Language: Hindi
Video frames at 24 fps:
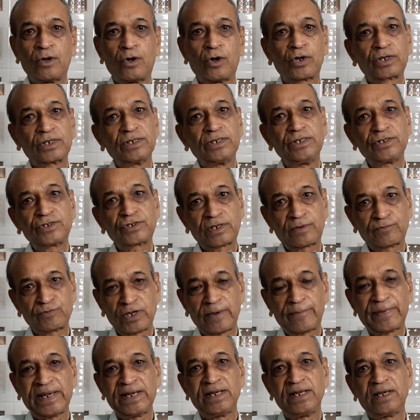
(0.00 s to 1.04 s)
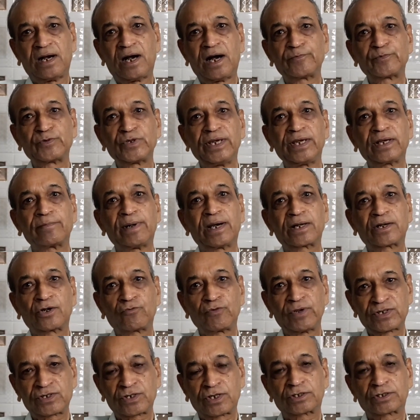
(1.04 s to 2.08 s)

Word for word: और इस सबसे पहले आपसे एक बार रिक्वेस्ट